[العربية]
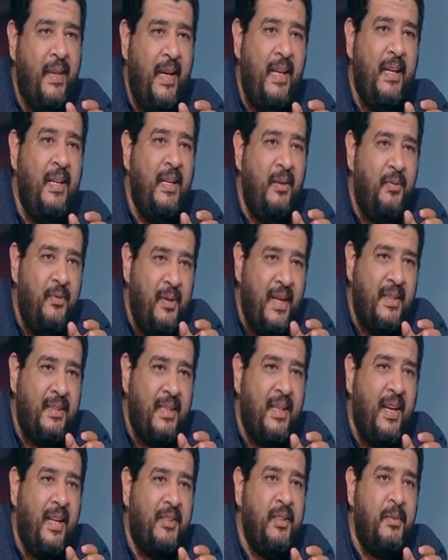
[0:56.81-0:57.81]
ان الفرق
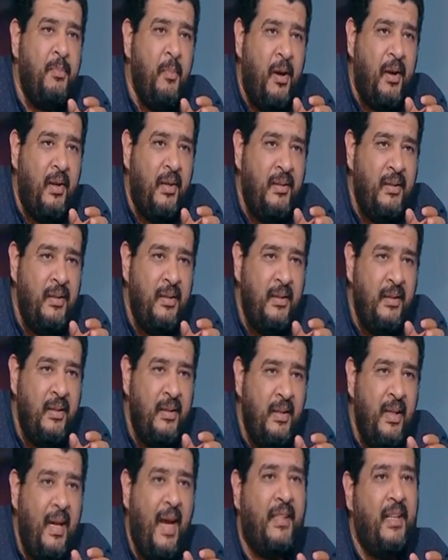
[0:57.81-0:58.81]
ترجع تتمرن
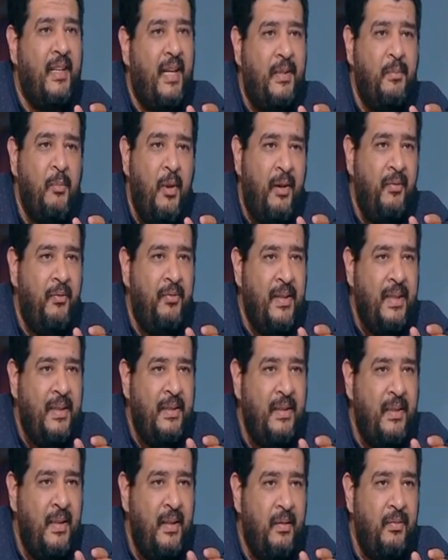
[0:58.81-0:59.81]
تمام هترجع تتمرن فين؟
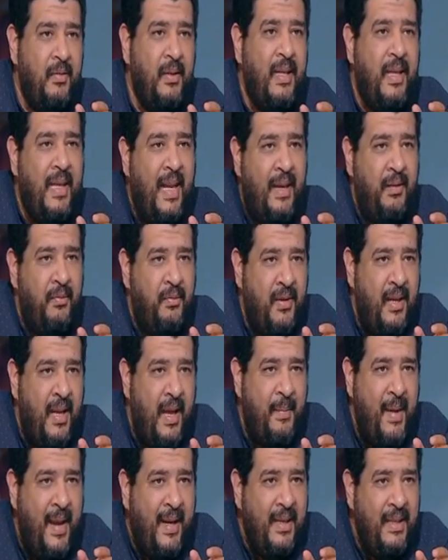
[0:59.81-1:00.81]
في في
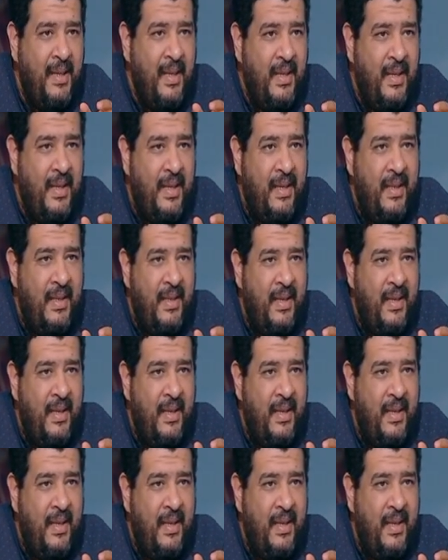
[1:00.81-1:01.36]
الاماكن اللي